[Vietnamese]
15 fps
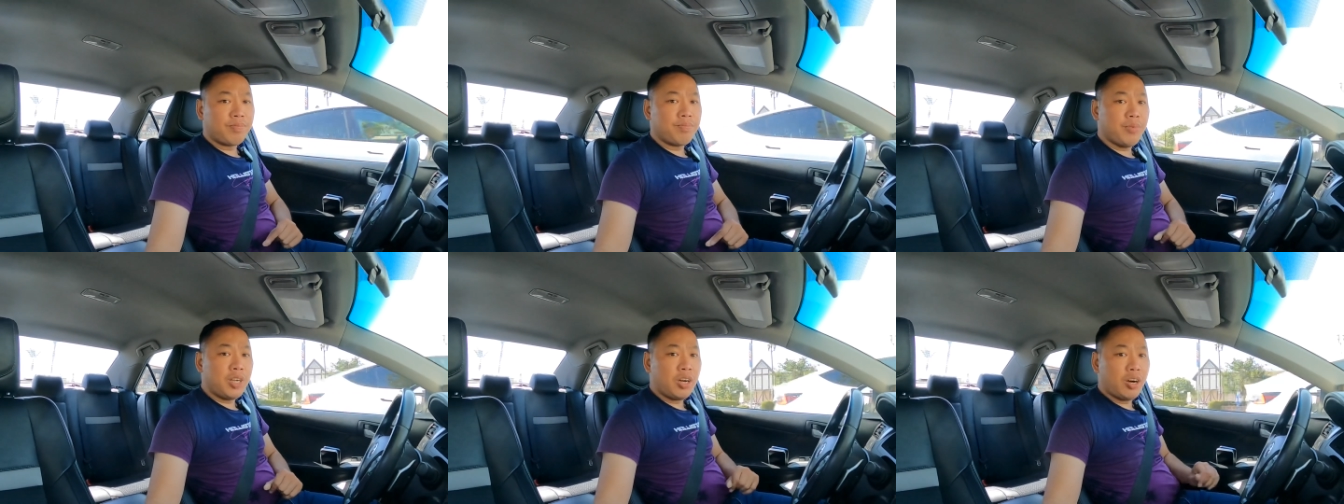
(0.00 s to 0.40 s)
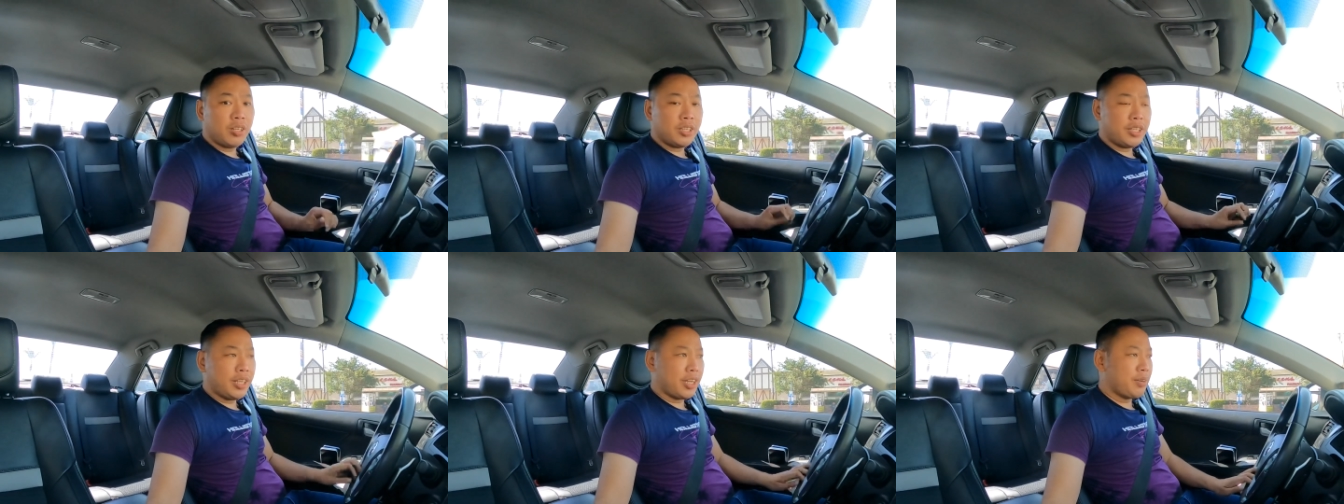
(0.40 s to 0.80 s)
mới ngon
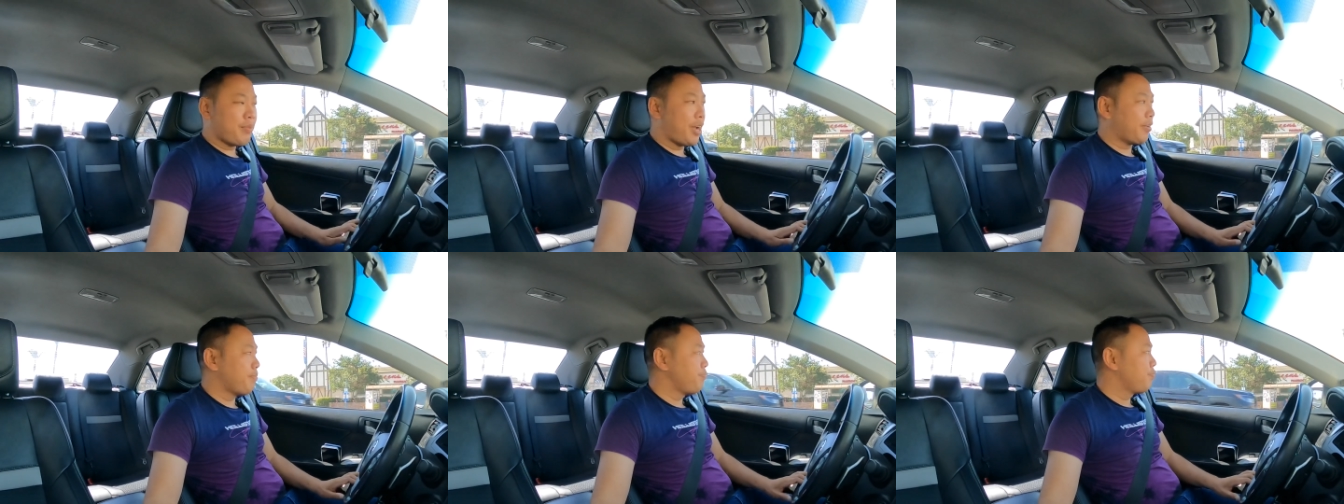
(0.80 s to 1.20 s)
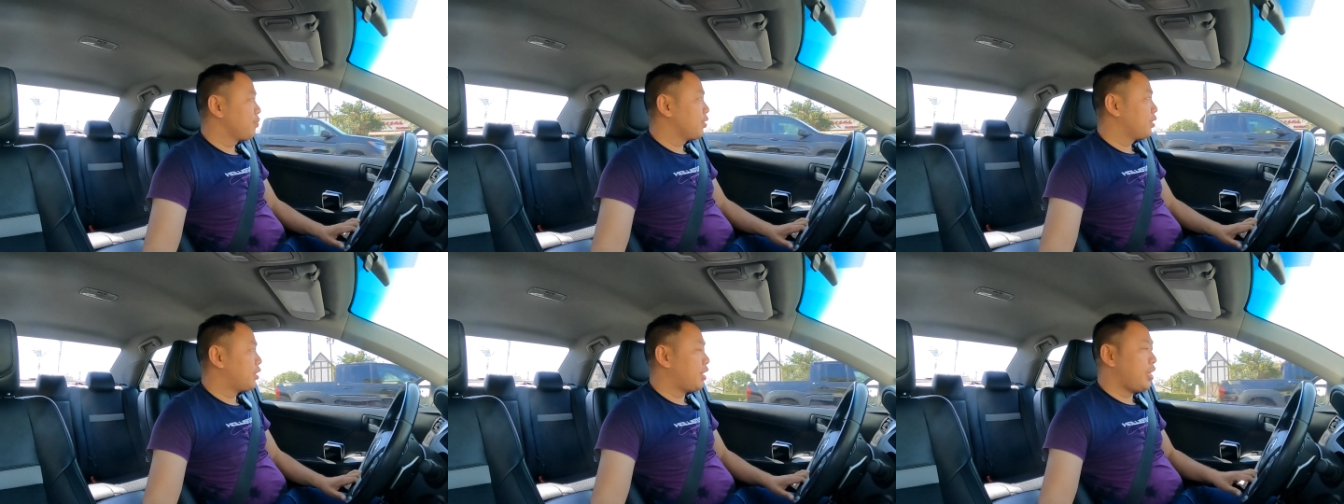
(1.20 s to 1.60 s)
thôi nha các bạn
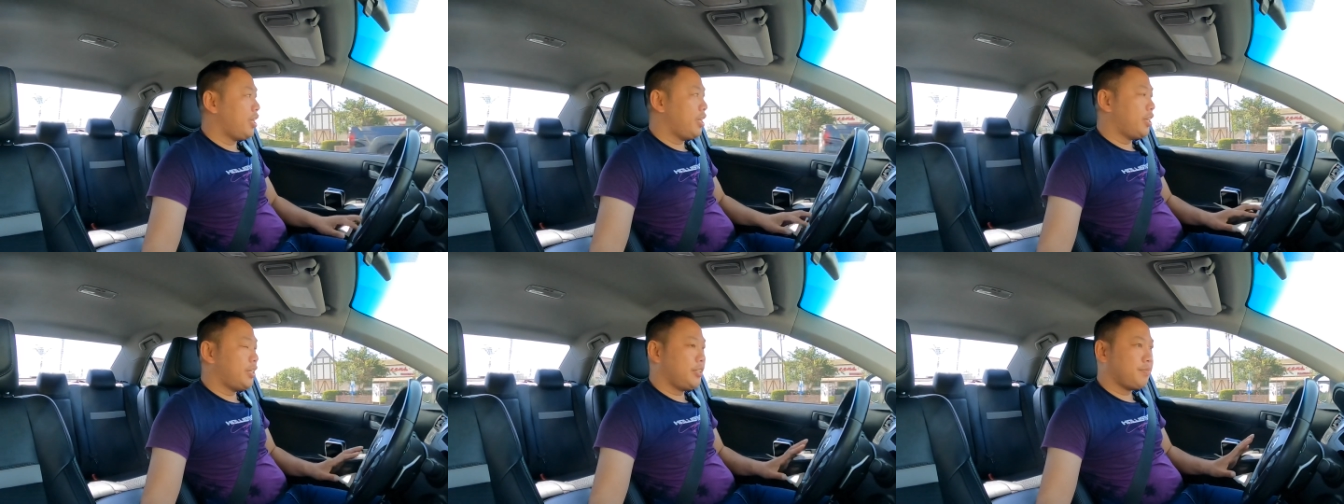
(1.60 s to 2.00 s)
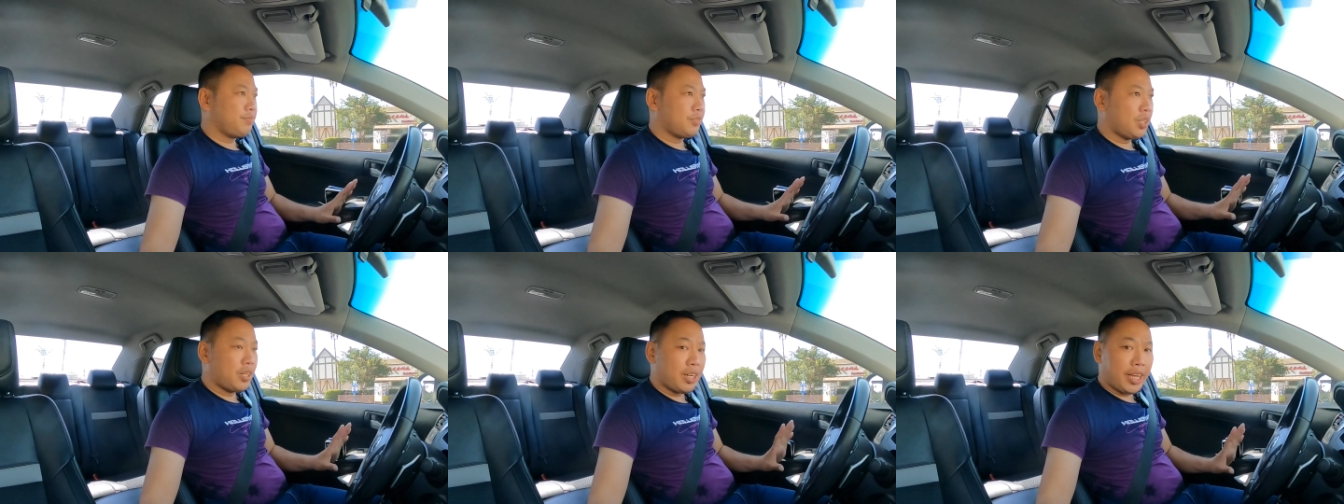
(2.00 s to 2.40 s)
thì
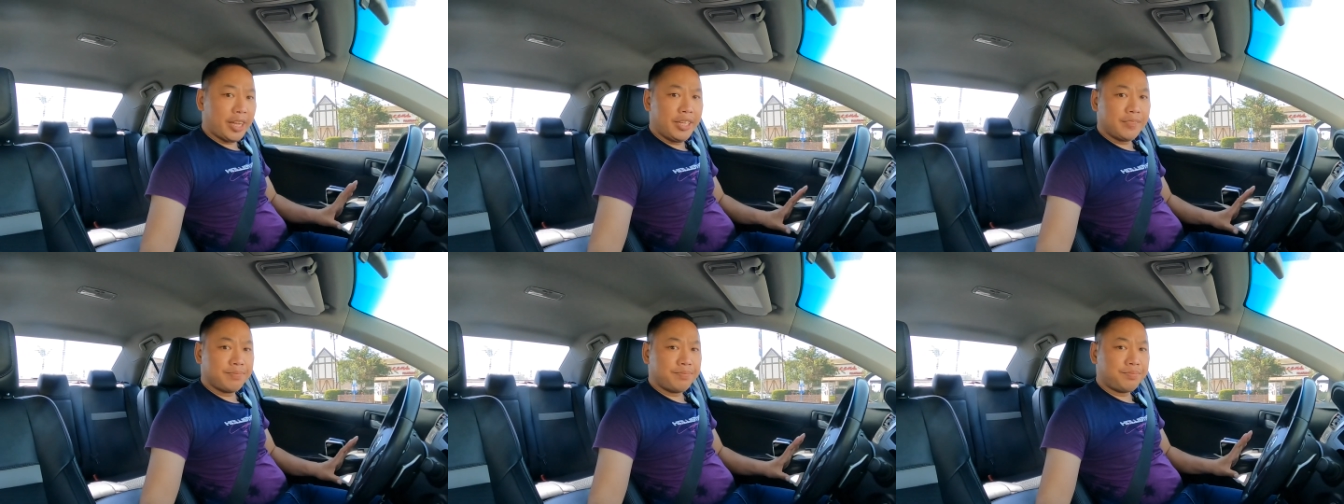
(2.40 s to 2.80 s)
hồi nãy